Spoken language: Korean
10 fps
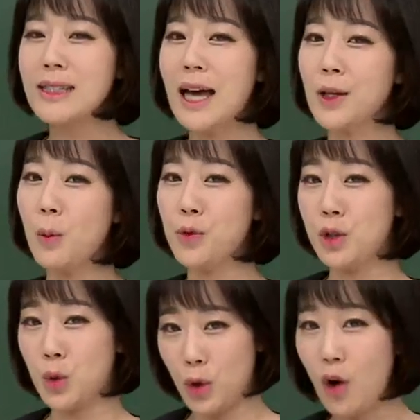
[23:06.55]

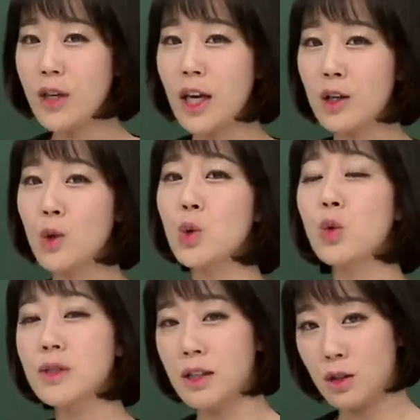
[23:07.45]
산업들도 여기에 있고
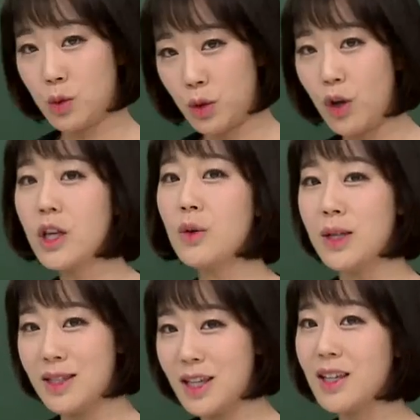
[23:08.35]
농장들도 여기에
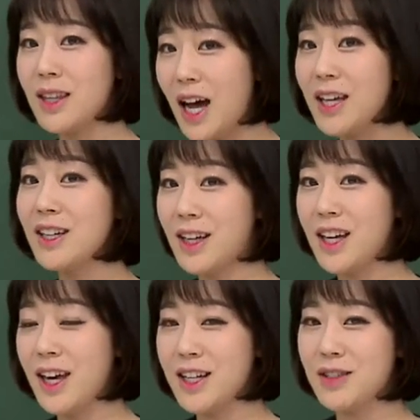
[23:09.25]
위치해 있다 이렇게
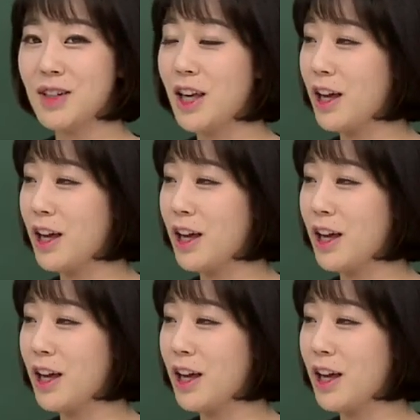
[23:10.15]
이해하시면